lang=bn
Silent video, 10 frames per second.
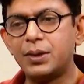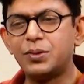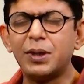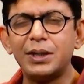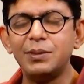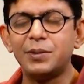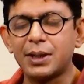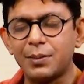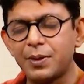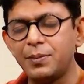টোটাল টিমটা
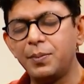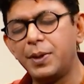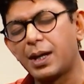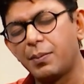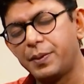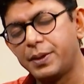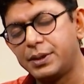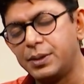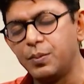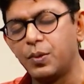তারপর আমি মেকআপের
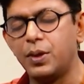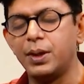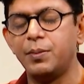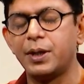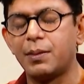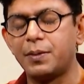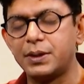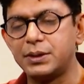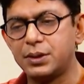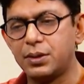টিম বলি মেকআপ
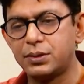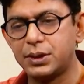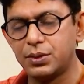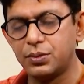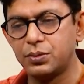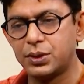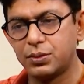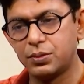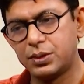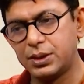আর্টিস্ট ছিল সেতু
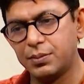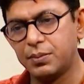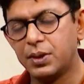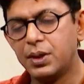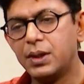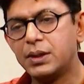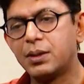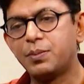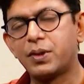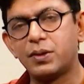সেতুর টিম
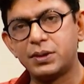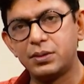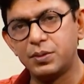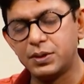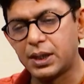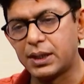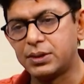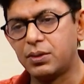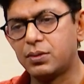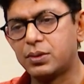তারপর কস্টিউমে যারা
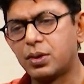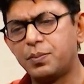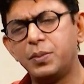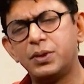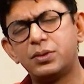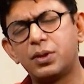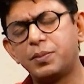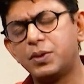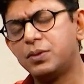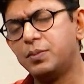ছিল সব সব
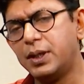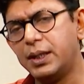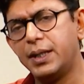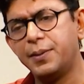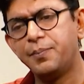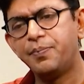কিছু মিলিয়েই